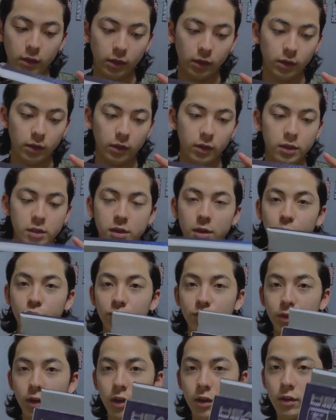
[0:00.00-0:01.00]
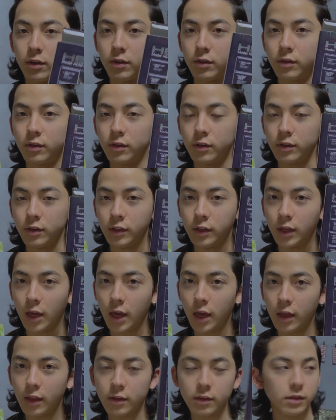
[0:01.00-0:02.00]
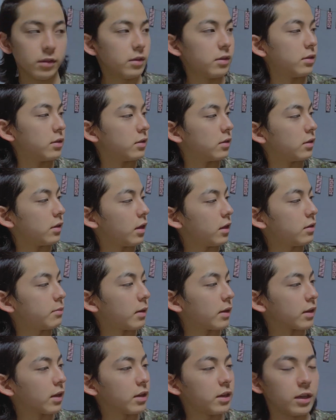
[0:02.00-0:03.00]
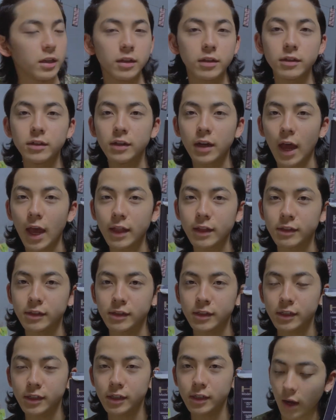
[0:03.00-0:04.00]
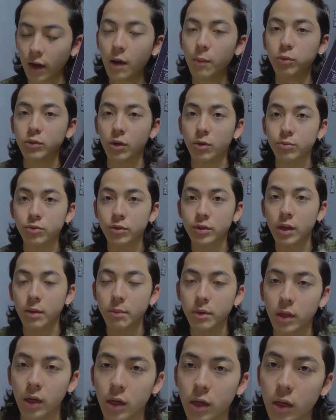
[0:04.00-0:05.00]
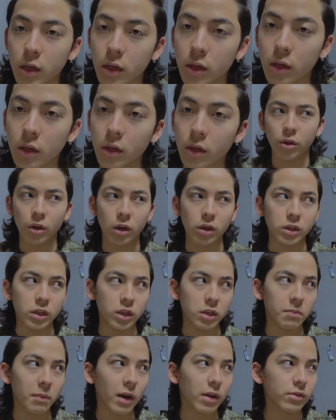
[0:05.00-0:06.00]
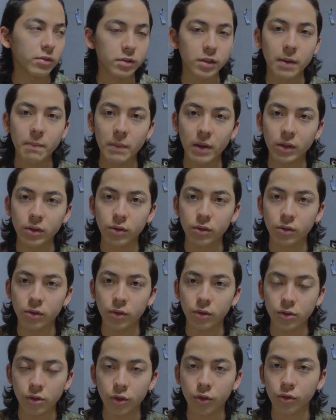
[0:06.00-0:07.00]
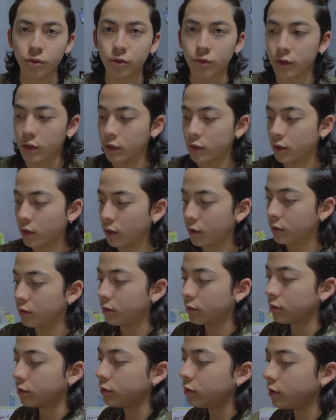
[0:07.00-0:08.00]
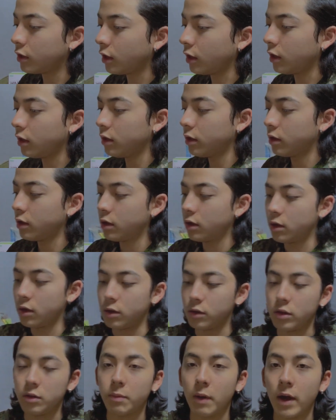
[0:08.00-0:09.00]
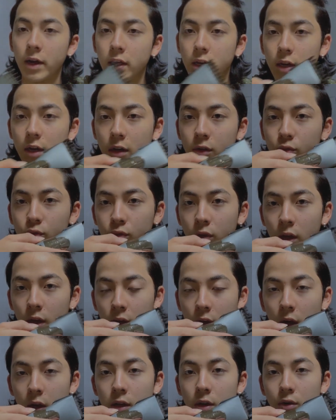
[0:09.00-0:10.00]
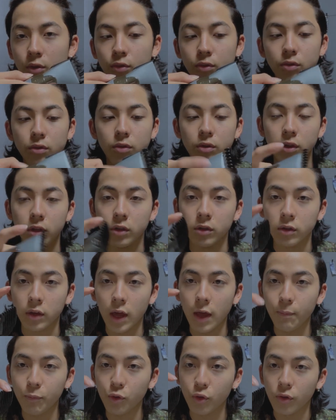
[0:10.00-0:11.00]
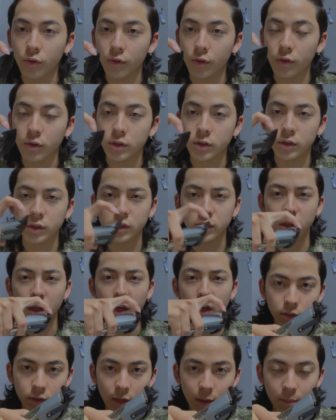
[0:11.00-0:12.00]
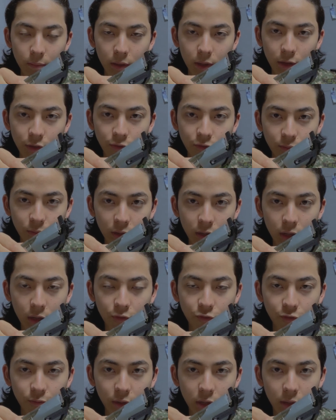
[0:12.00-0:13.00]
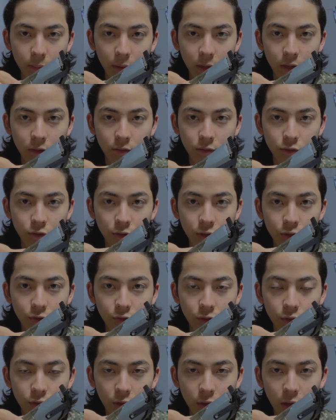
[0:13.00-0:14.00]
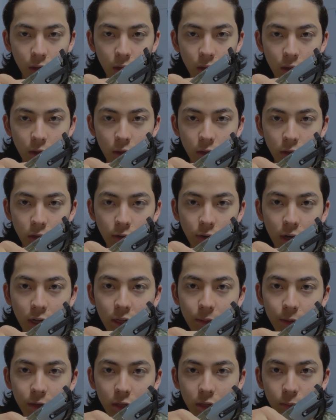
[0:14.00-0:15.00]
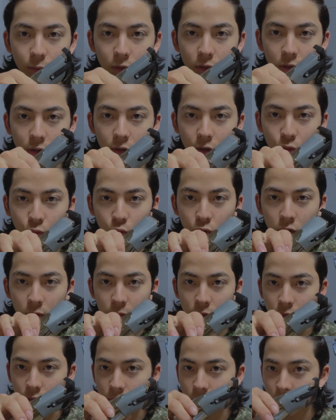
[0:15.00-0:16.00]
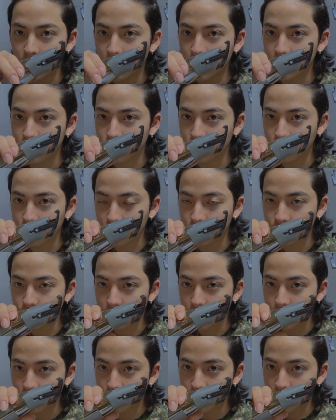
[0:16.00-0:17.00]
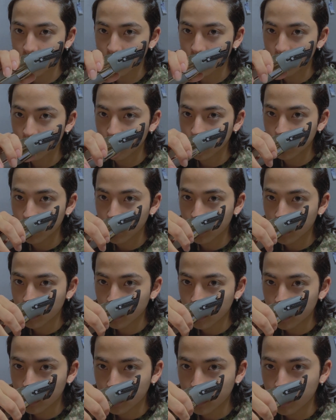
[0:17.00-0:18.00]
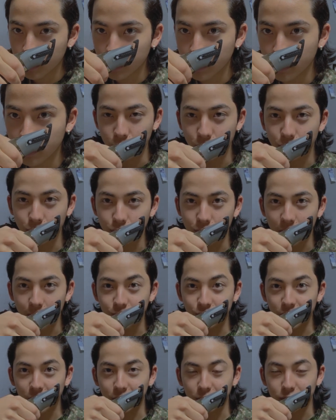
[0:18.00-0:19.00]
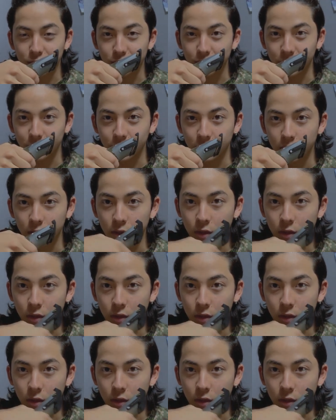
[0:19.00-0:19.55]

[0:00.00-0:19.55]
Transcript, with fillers: 이, 이 제품이에요 이 헤드? 헤드 맞나? 히드? 헤드 생각보다 엄청 쌉니다 한 2만원, 3만원이었던 것 같아요 근데 이 바리깡도 다, 다 있고 이거 캡도 있어요 그 3mm, 6mm, 9mm 막 이런 걸 정할 수 있는데 이거 하나만 끼면 이렇게 돌리면서 길이를 정할 수가 있습니다 어, 사무라이 같잖아